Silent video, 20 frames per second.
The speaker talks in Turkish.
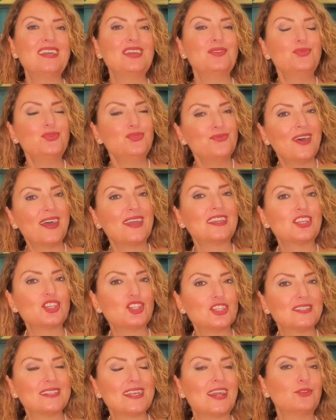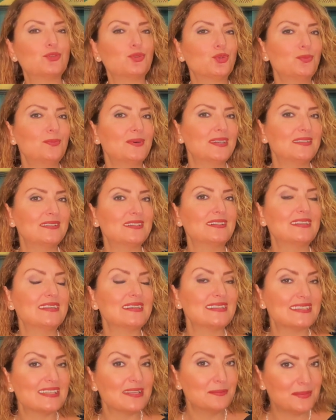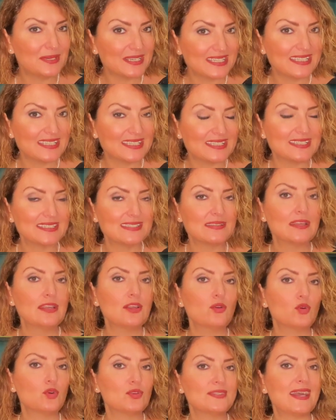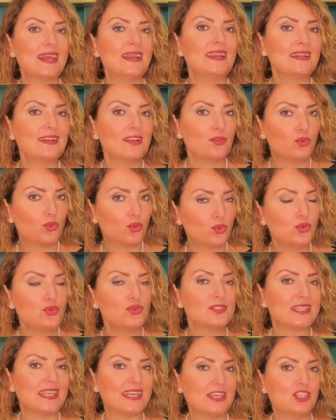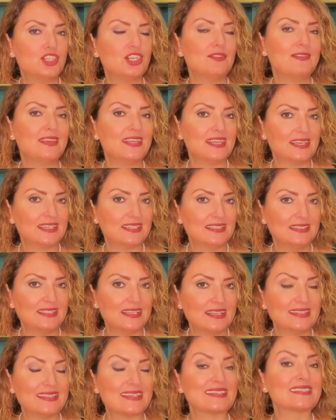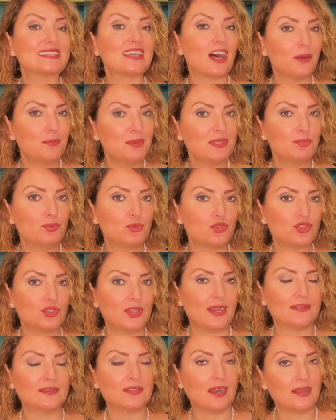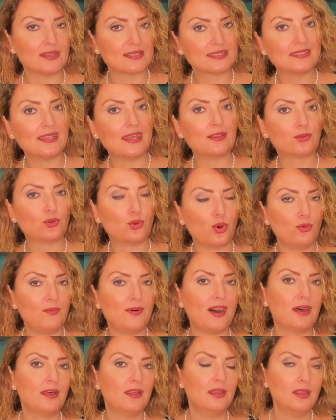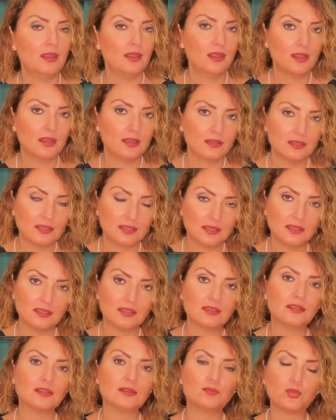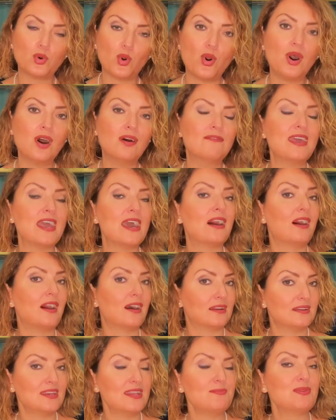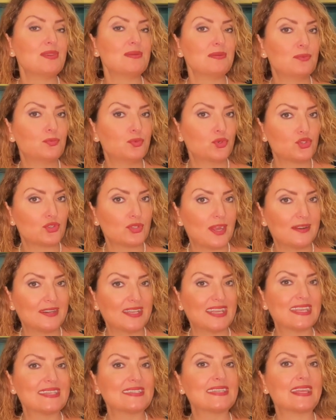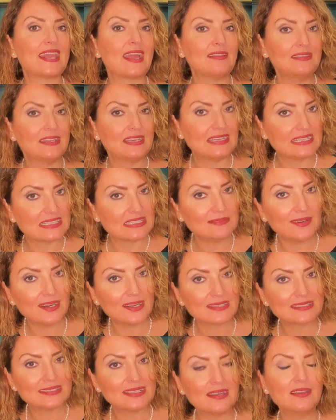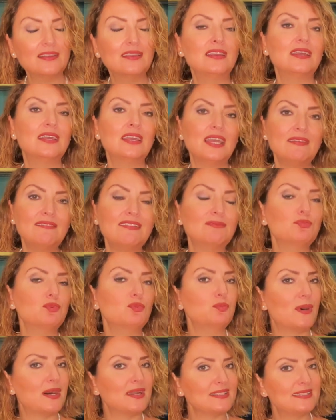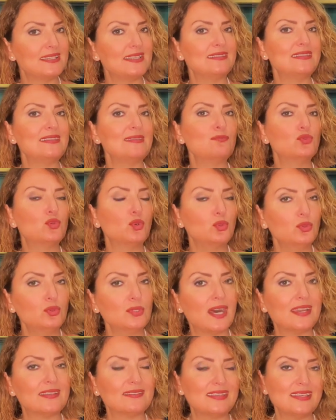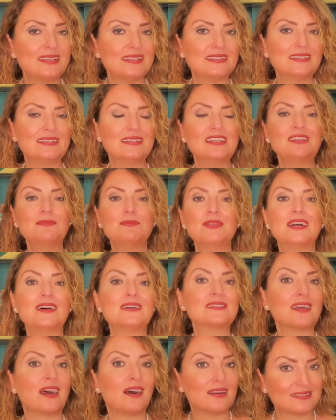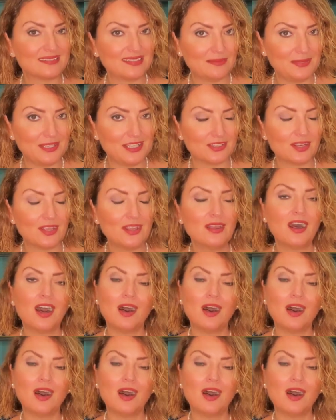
Lütfen kişisel doğum haritalarınıza bakınız. Özellikle 9 derece ve yakınlarında sabit burçlarda aslan, kova, e, boğa veya akrep gibi burçlarda gezegenleriniz varsa evet bu bahsettiğim dolunay tesirleri biraz artabilir.